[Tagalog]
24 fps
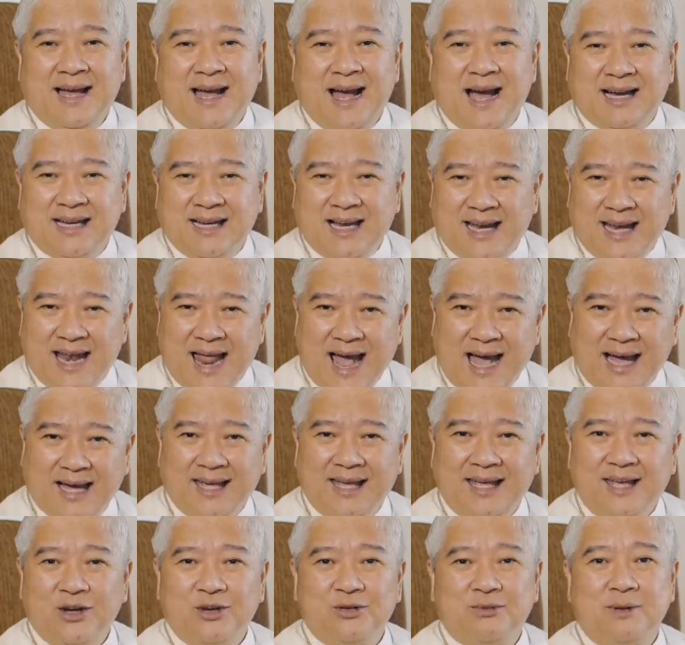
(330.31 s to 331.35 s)
ang
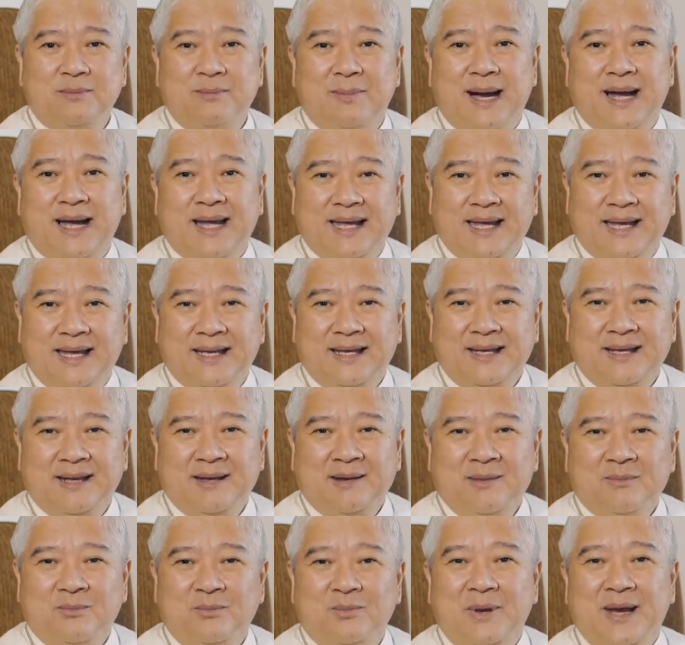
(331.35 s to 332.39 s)
lalaki o babae
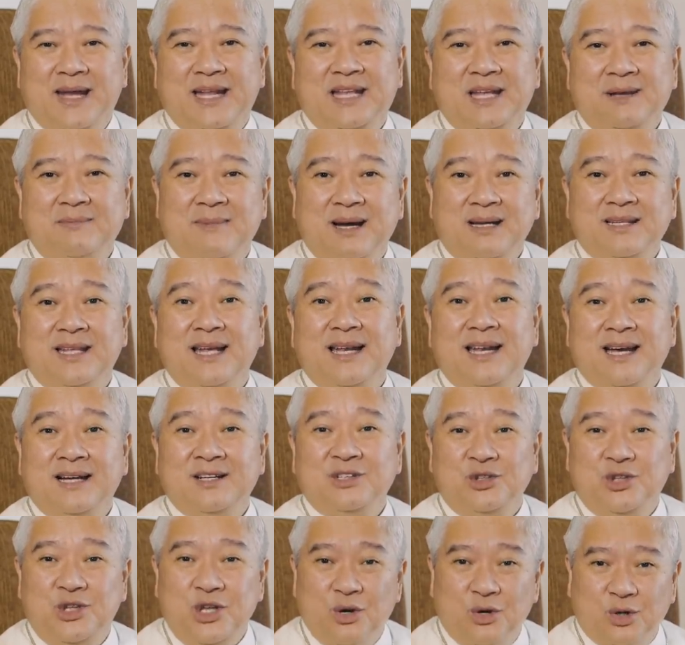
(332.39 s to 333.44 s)
pwedeng
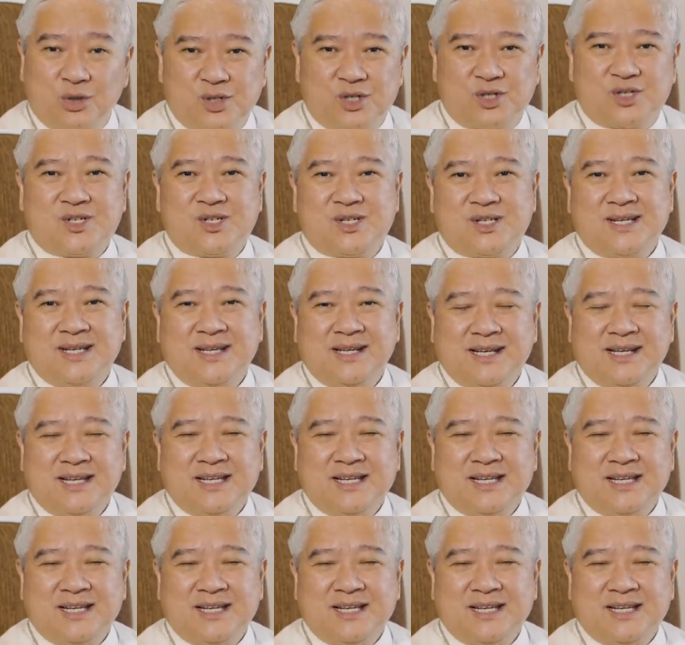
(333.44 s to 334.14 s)
magdalang Diyos